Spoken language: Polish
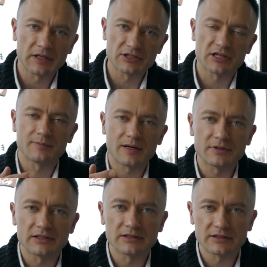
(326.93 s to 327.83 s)
Jeżeli
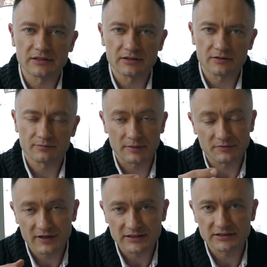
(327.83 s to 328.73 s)
mamy, mam
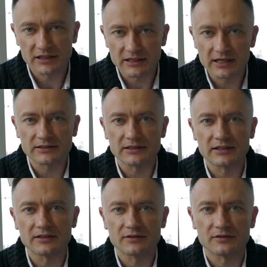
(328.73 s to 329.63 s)
Was
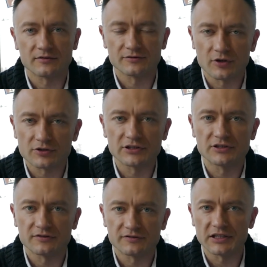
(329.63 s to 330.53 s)
delikatnie
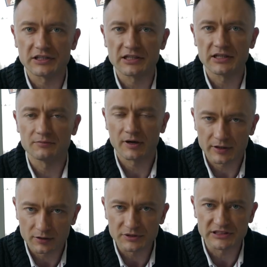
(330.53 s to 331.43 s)
wdrożyć w tajniki
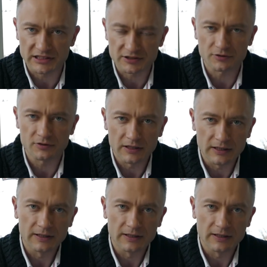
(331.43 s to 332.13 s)
małego biznesu,